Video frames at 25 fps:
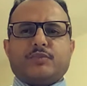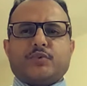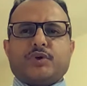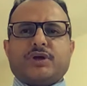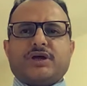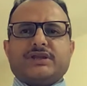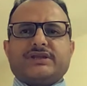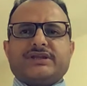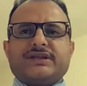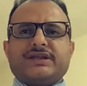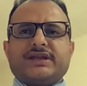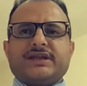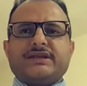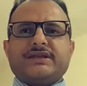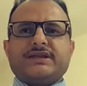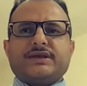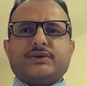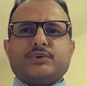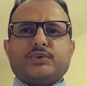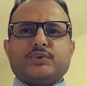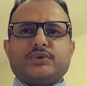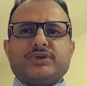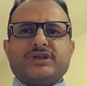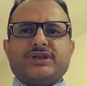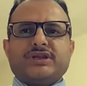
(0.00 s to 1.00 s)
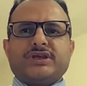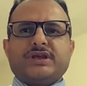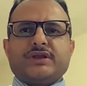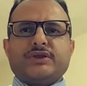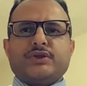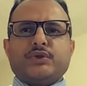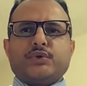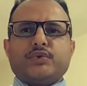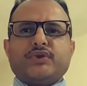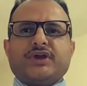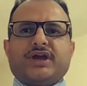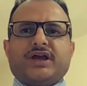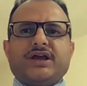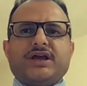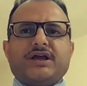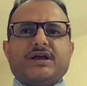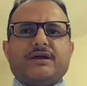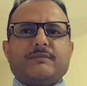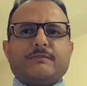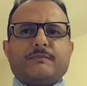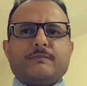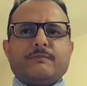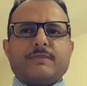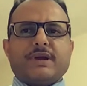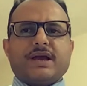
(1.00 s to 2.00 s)
مواطنا يهوديا يدعى
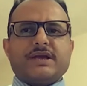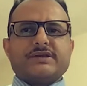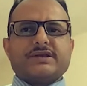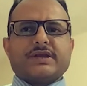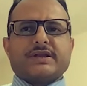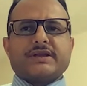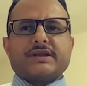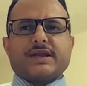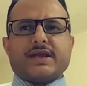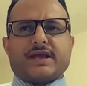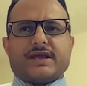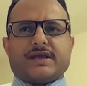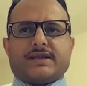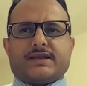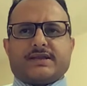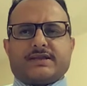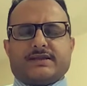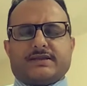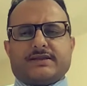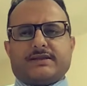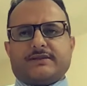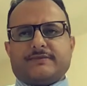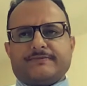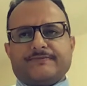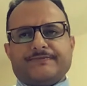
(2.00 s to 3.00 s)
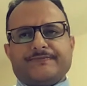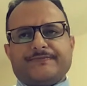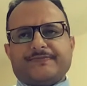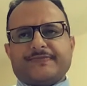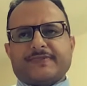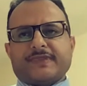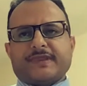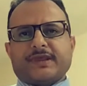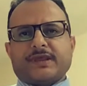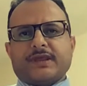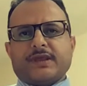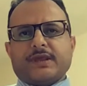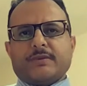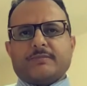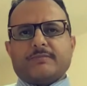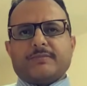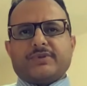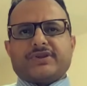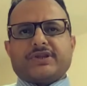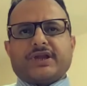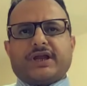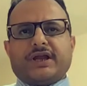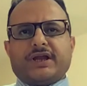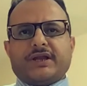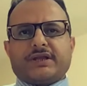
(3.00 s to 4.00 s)
ماشا النهاري
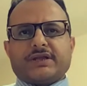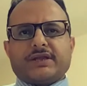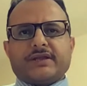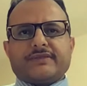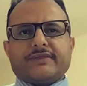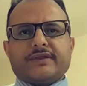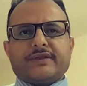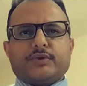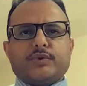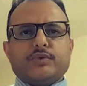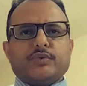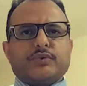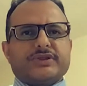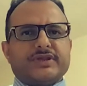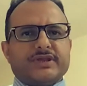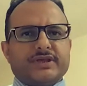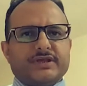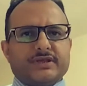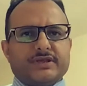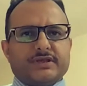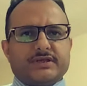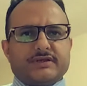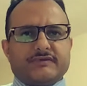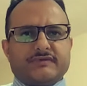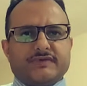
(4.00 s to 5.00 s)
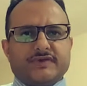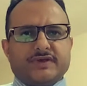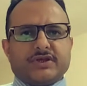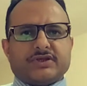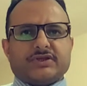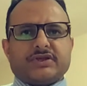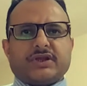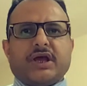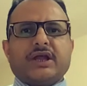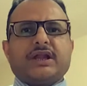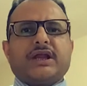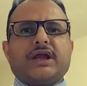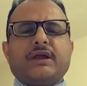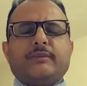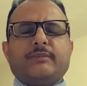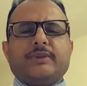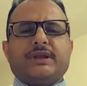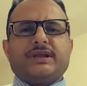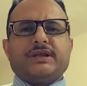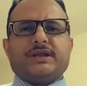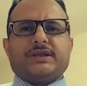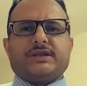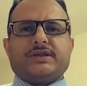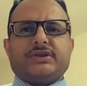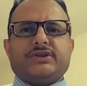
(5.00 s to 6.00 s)
بتحريض حوثي في إطار
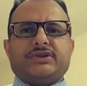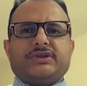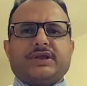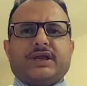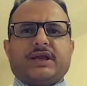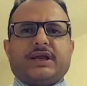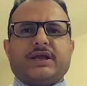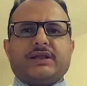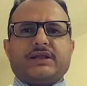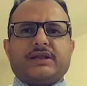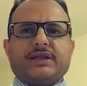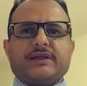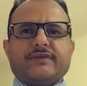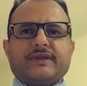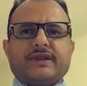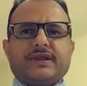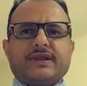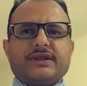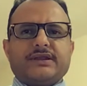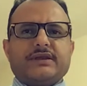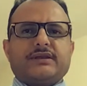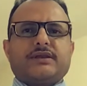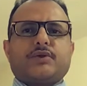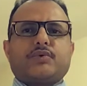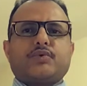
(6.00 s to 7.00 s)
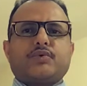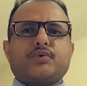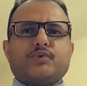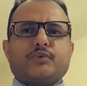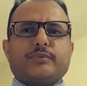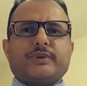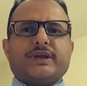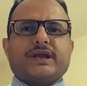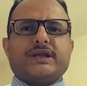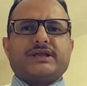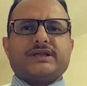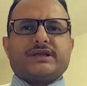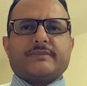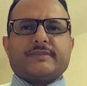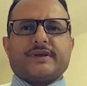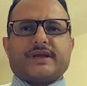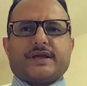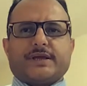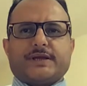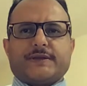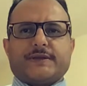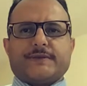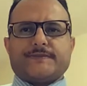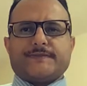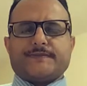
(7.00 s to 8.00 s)
عملية التحريض التي تقوم بها
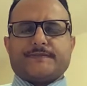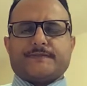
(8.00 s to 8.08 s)
الجماعة